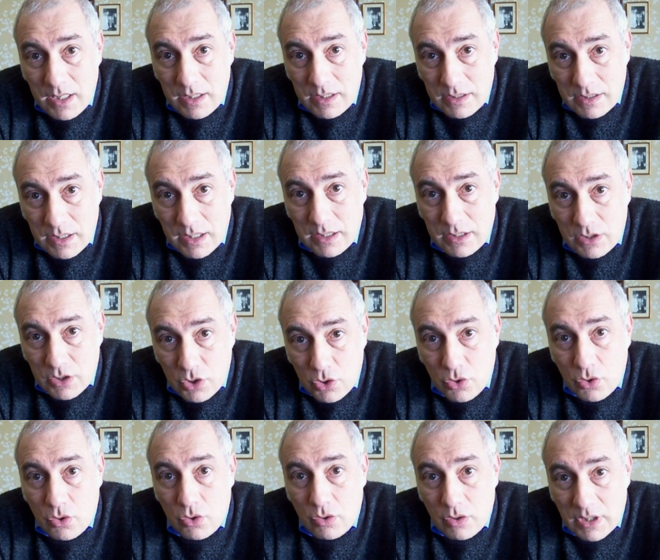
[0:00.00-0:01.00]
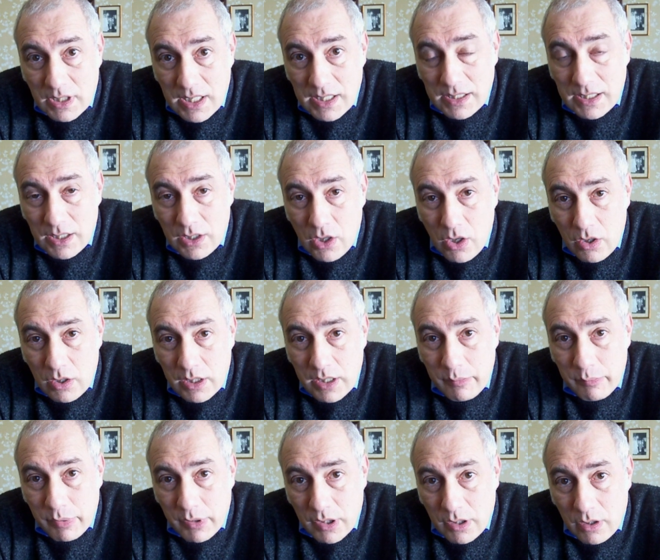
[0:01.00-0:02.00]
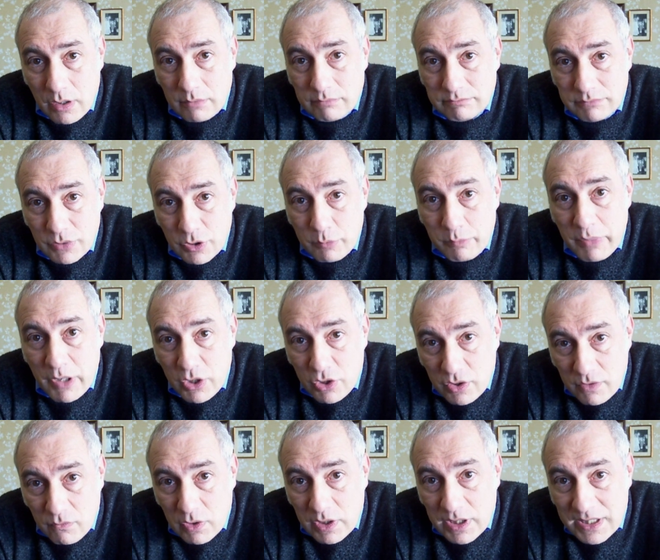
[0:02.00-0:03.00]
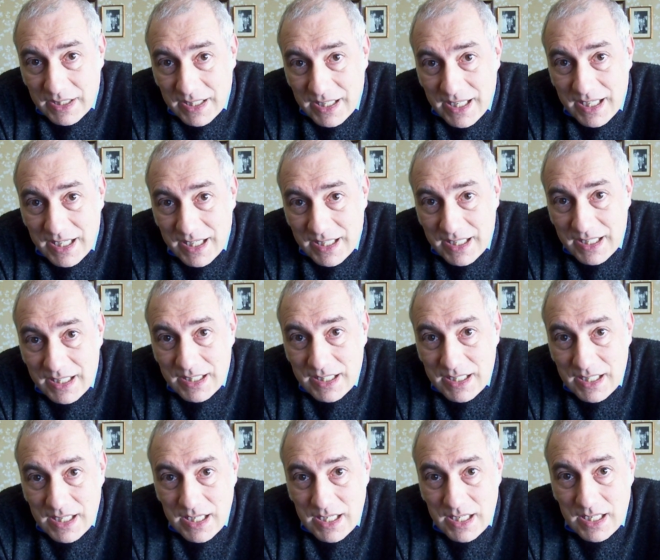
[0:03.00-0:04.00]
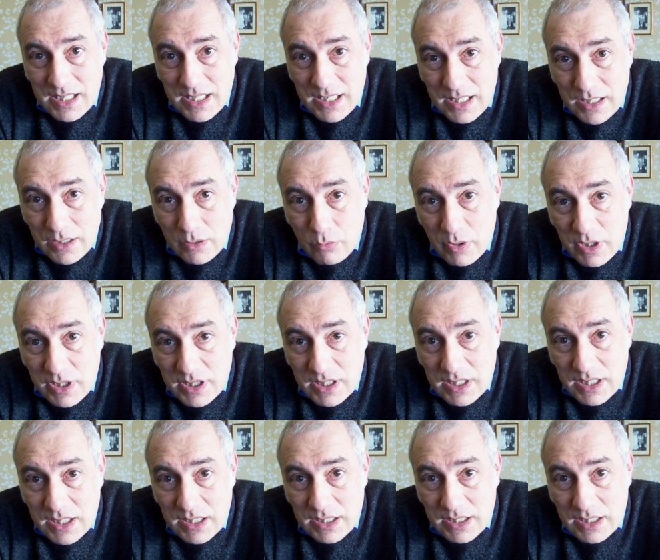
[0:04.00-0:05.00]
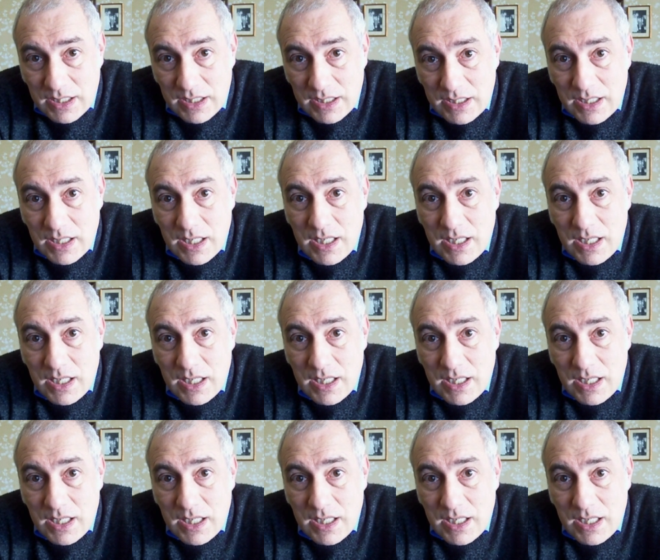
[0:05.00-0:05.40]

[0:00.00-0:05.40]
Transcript: Sì, ci sono tante donne, però spesso e volentieri in quei siti